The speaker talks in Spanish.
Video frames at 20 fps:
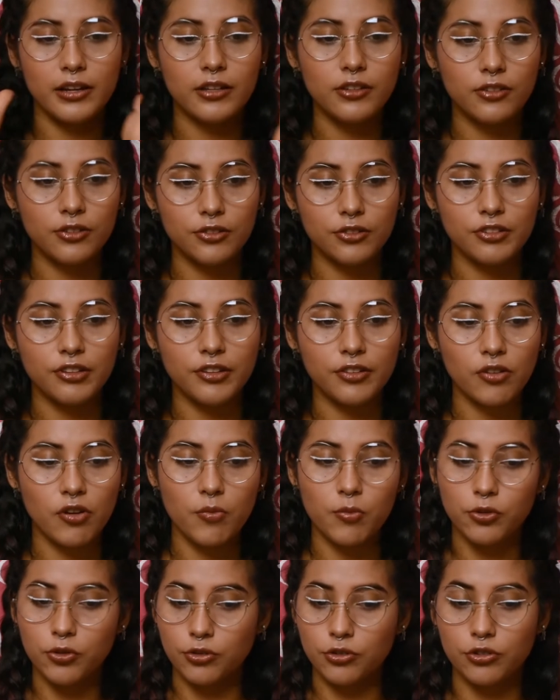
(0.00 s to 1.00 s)
Entonces,
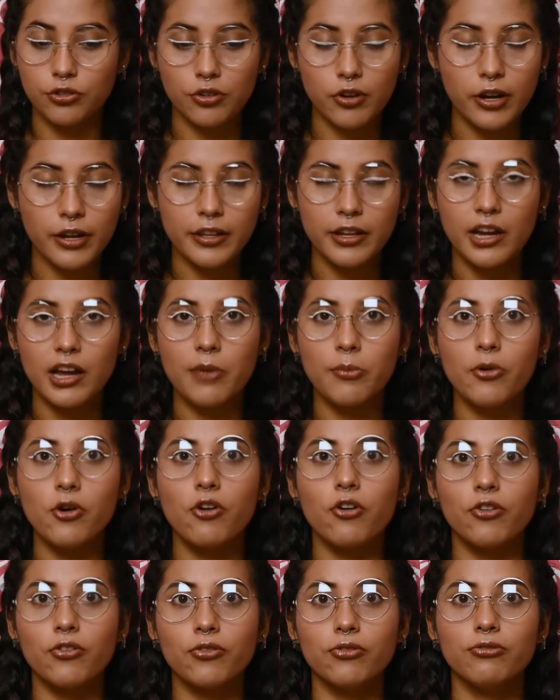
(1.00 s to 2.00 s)
como nosotros andábamos
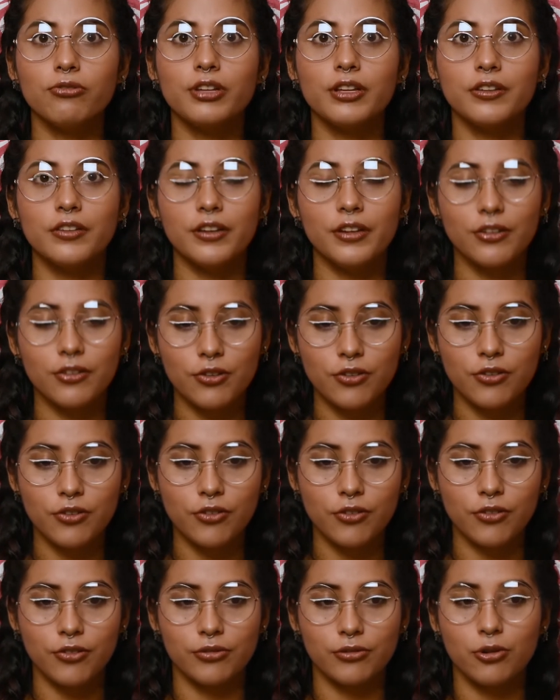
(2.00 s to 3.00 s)
con
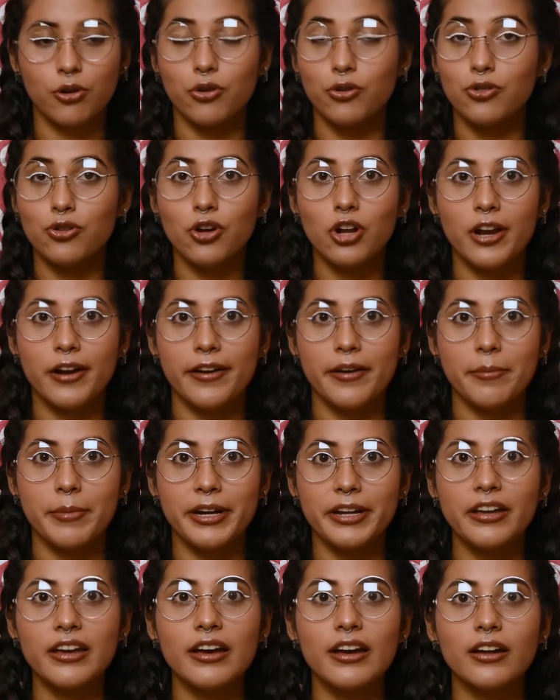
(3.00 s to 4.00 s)
dinero, con dólar
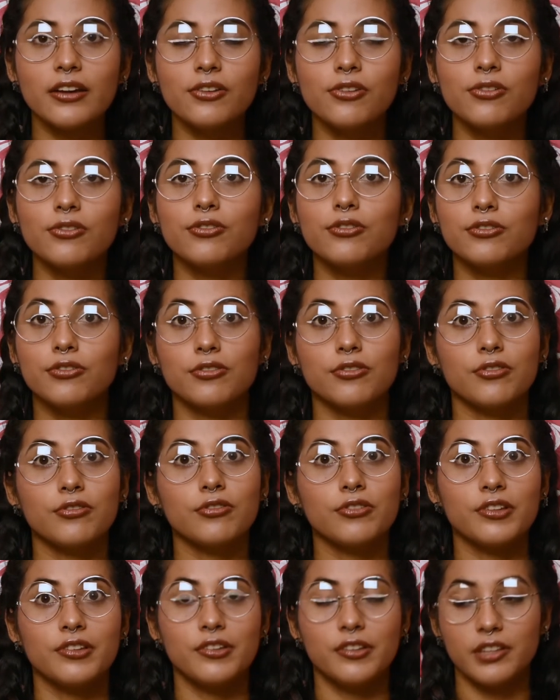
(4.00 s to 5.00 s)
americano,
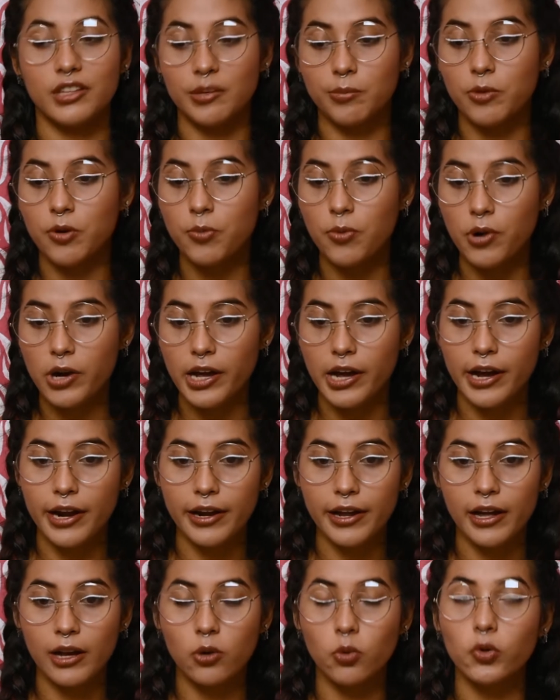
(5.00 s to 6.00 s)
nosotros decidimos
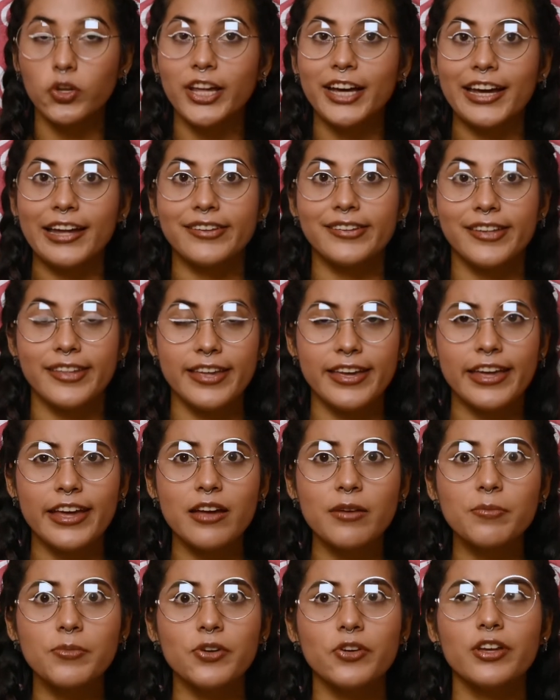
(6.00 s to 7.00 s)
buscar alguna casa de
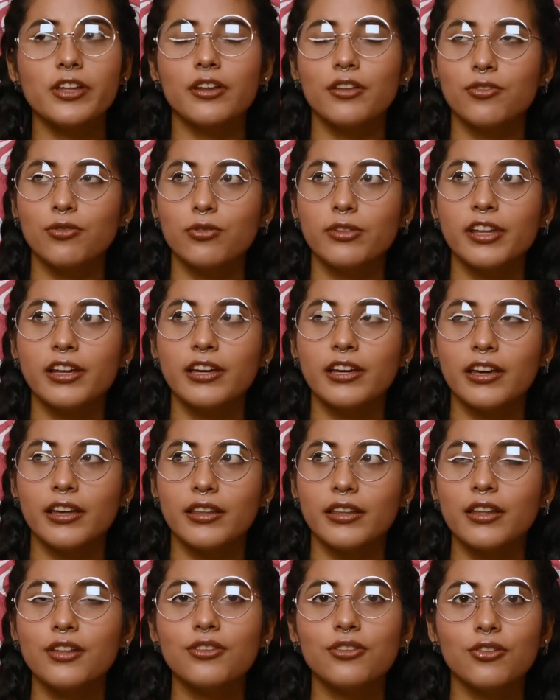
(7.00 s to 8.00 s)
cambio y resulta
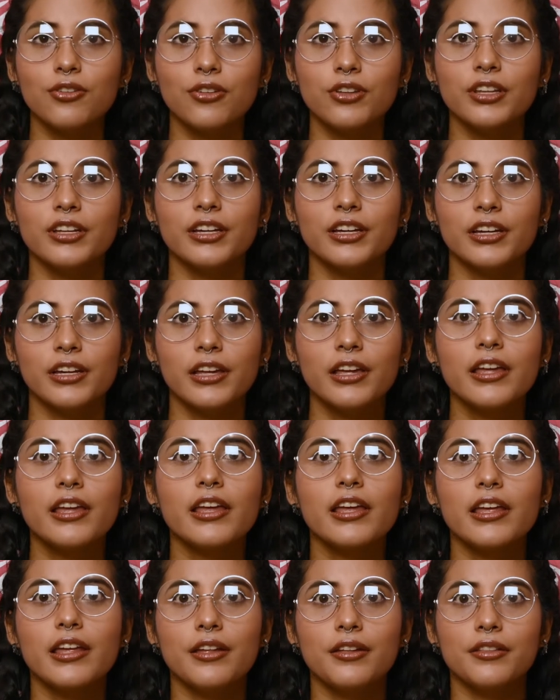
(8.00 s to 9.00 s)
que dentro de,
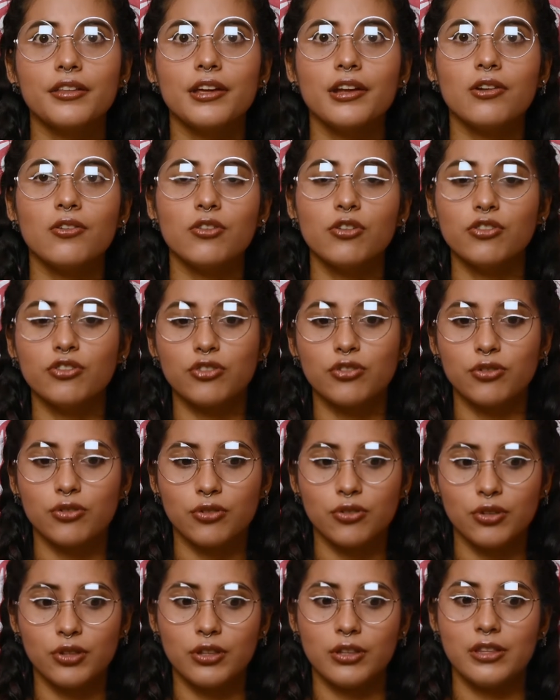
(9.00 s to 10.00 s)
de los
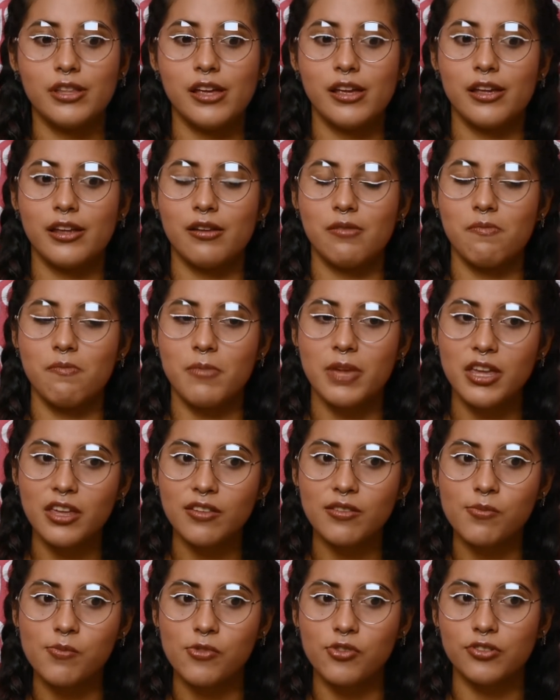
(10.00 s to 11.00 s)
del
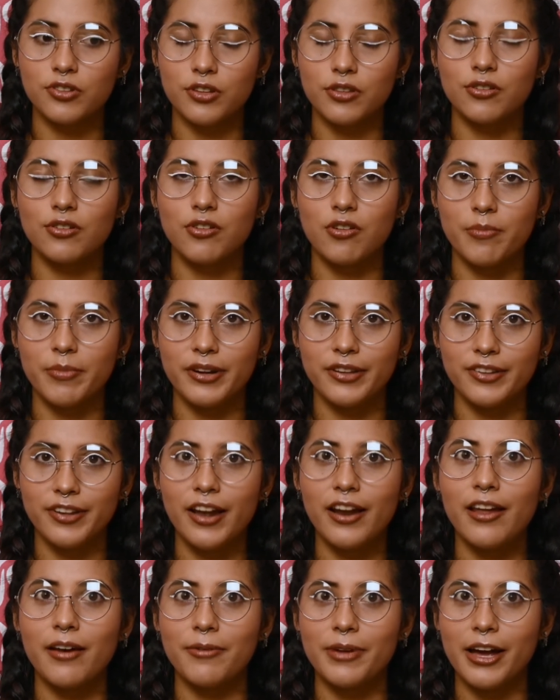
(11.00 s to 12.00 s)
mismo centro
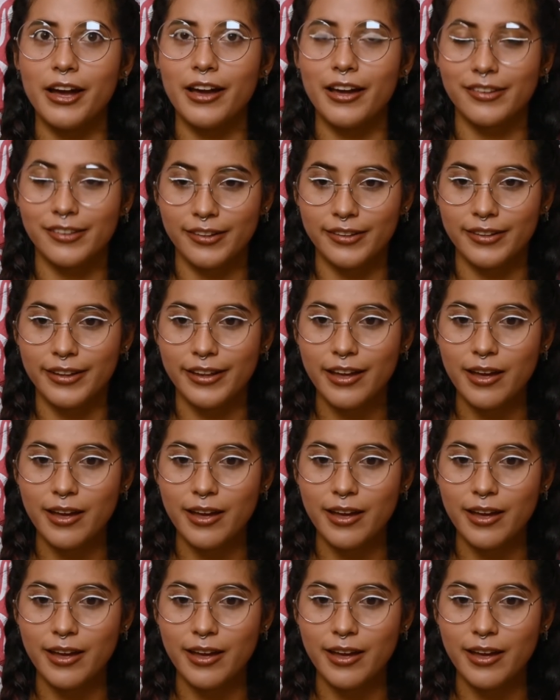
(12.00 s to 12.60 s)
comercial habían casas de